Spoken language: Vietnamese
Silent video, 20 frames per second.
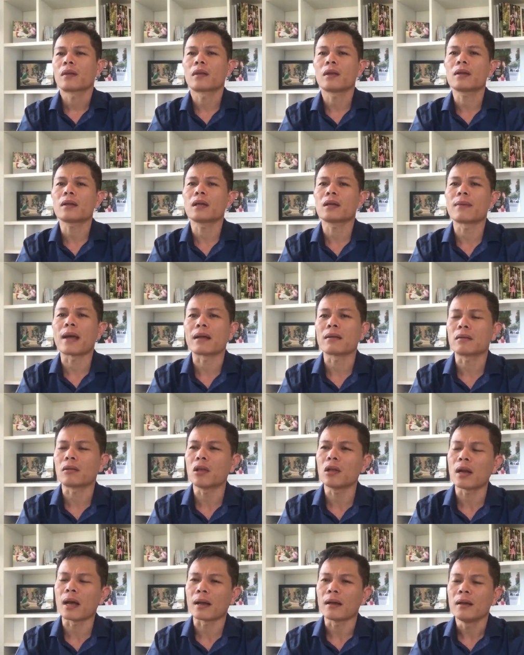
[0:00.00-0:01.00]
các, các bạn
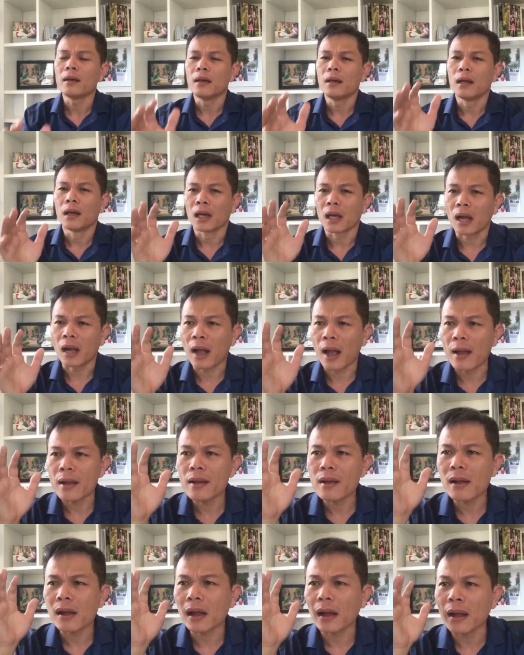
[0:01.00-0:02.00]
tức là
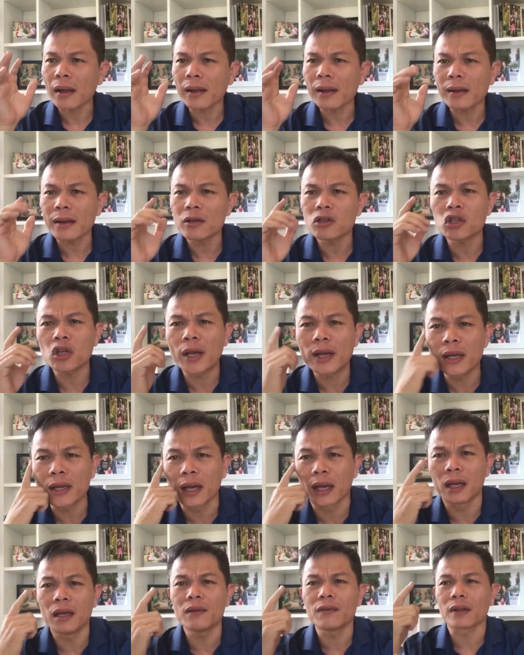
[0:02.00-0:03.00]
cái cái cái cái suy
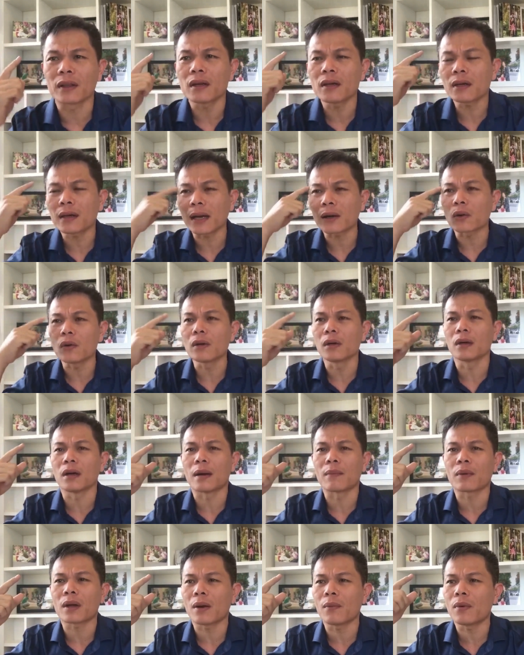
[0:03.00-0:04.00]
nghĩ và tính cách của người
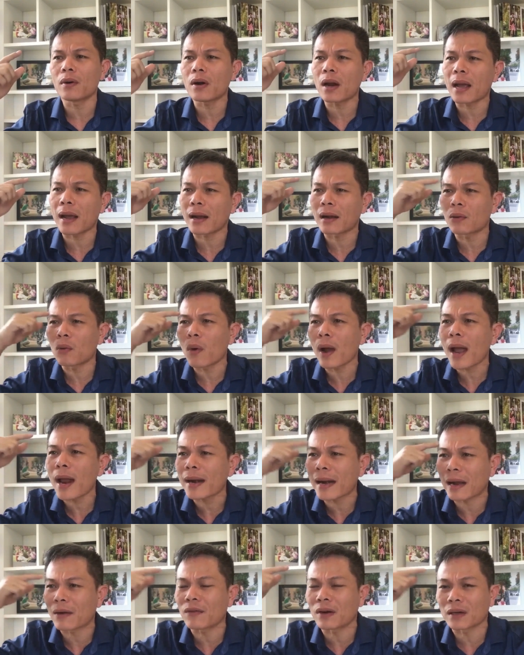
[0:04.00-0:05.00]
làm công nó ăn quá
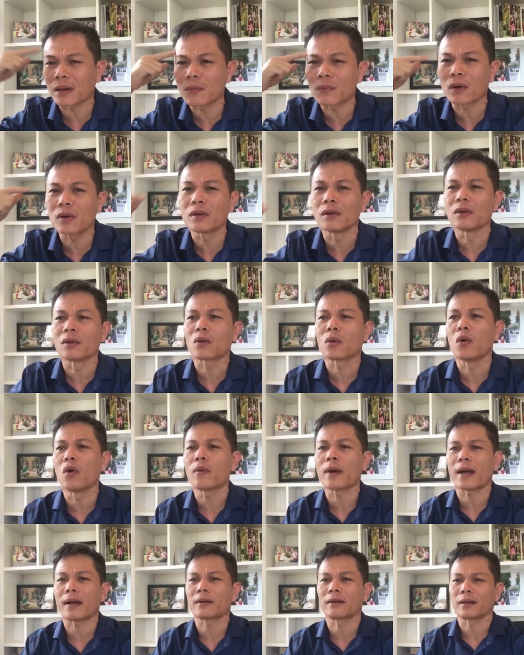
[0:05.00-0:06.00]
nặng vào trong con người của
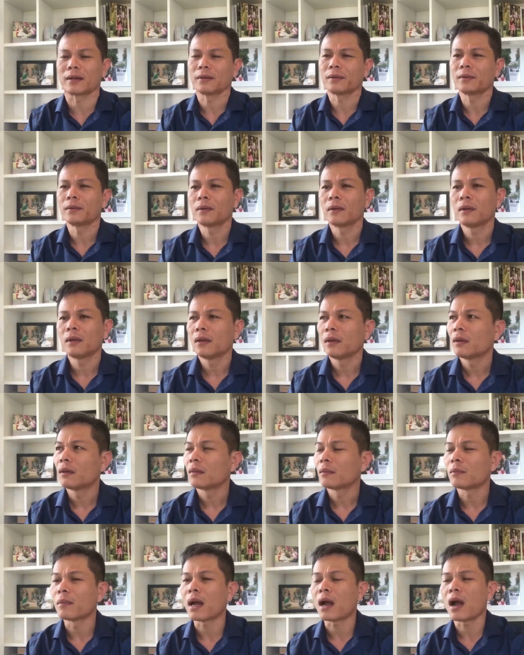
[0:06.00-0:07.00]
bạn rồi
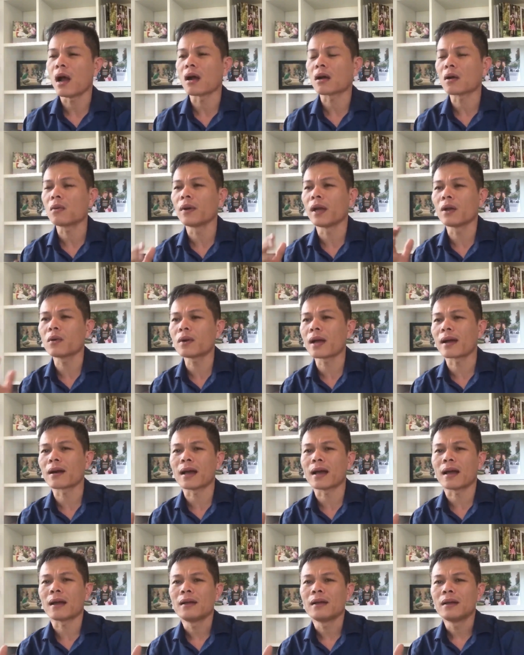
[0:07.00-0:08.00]
mà họ không hiểu rằng
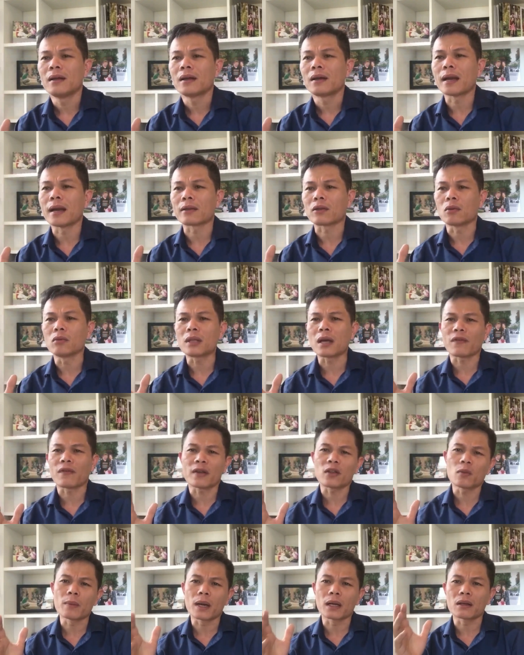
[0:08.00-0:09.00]
là là chúng ta
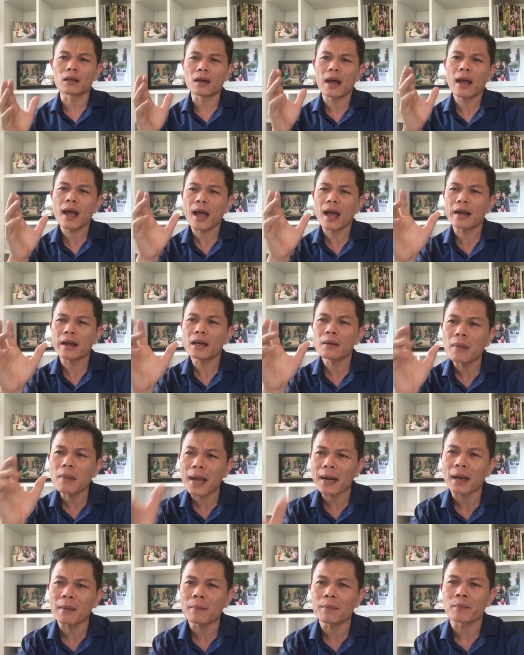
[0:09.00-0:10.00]
phải chuẩn bị từ 2 đến
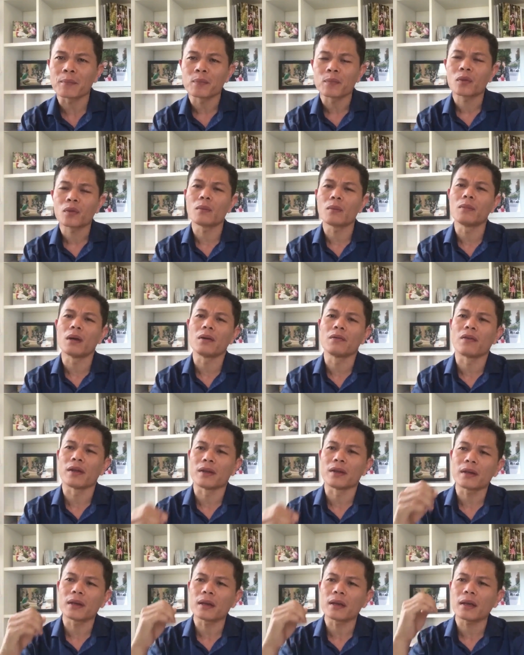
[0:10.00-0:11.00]
3 năm chuẩn bị về
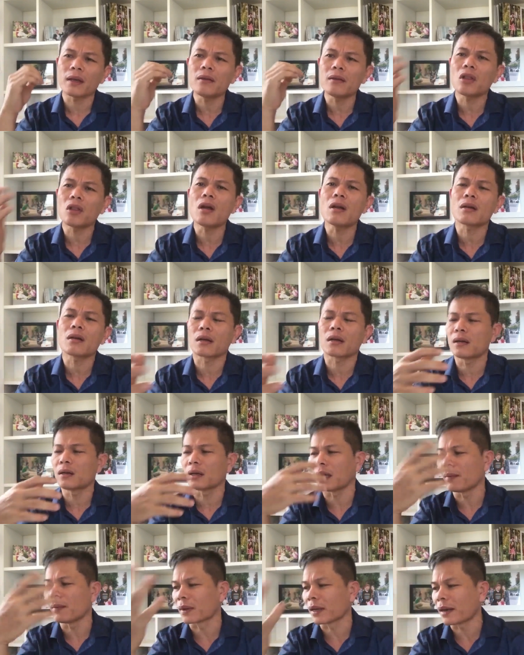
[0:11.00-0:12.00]
những cái kiến thức kinh
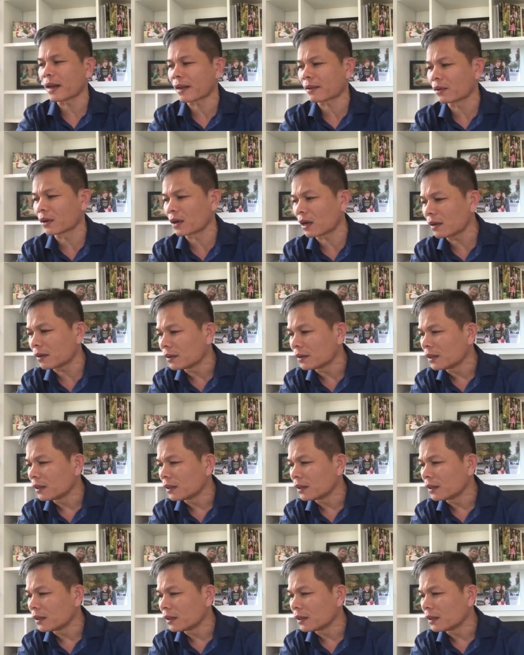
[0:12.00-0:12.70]
nghiệm kỹ năng rồi đó